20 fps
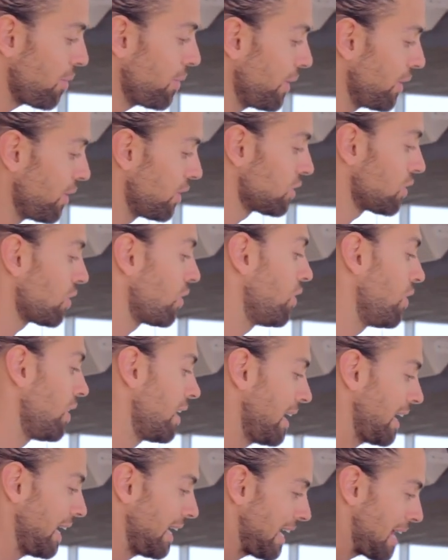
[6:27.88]
como en el otro
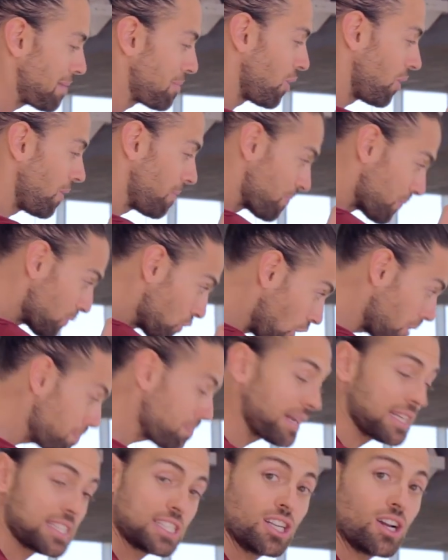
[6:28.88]
generamos dos
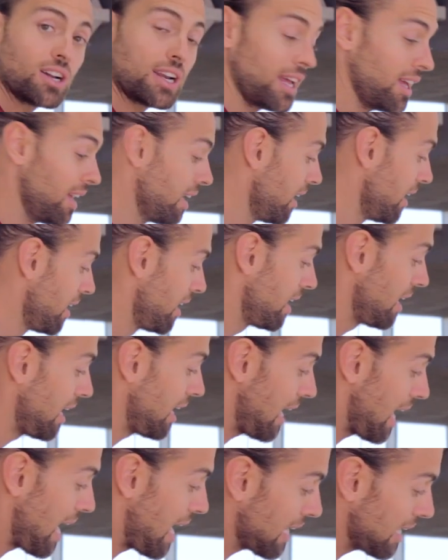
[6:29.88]
presiones,
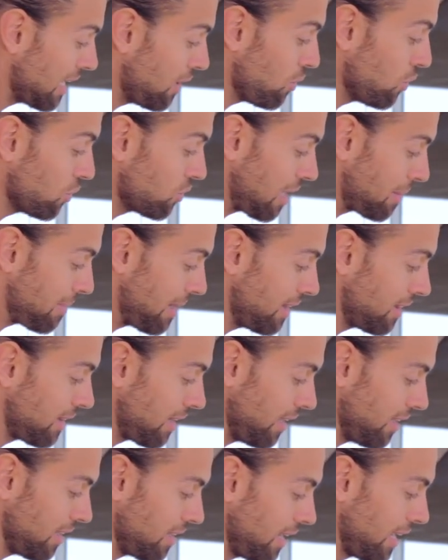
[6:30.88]
aquí
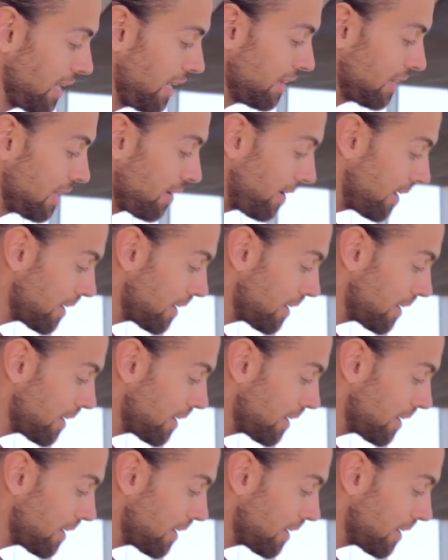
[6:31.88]
justamente, en este